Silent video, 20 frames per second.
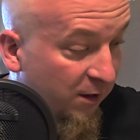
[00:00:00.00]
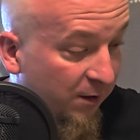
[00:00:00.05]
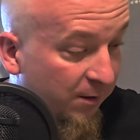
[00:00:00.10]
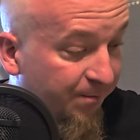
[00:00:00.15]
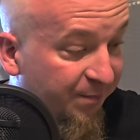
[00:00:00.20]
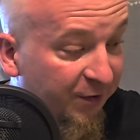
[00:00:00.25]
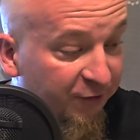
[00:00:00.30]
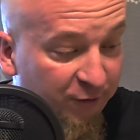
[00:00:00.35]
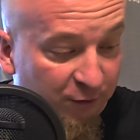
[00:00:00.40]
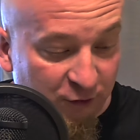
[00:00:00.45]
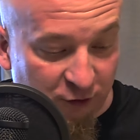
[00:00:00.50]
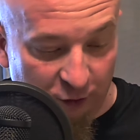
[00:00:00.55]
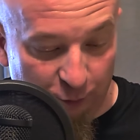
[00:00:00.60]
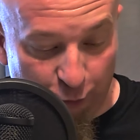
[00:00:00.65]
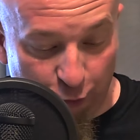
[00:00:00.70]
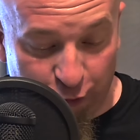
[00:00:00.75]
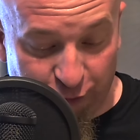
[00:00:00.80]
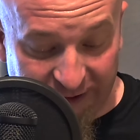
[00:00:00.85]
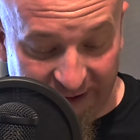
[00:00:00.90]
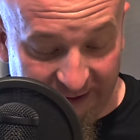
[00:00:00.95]
Pierwszą grą,
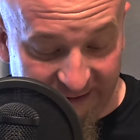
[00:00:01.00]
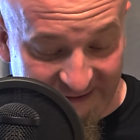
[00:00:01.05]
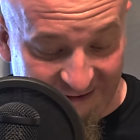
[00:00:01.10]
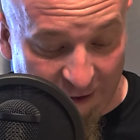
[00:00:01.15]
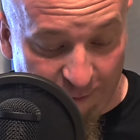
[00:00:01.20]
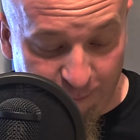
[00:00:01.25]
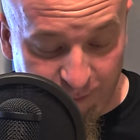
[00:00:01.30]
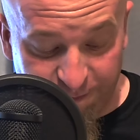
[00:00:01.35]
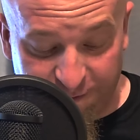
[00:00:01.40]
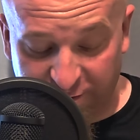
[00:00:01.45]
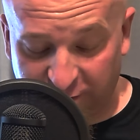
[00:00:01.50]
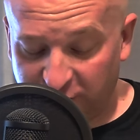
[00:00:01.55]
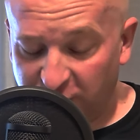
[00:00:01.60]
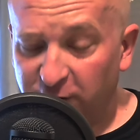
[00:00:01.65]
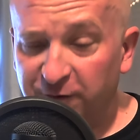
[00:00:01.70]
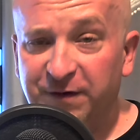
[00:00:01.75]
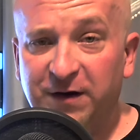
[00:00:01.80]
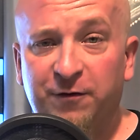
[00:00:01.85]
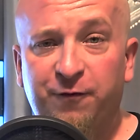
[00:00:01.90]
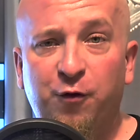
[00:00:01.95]
o której chciałbym
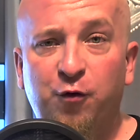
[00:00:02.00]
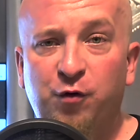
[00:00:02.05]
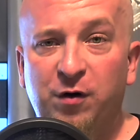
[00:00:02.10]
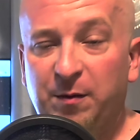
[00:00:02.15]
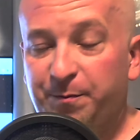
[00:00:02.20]
cokolwiek w ogóle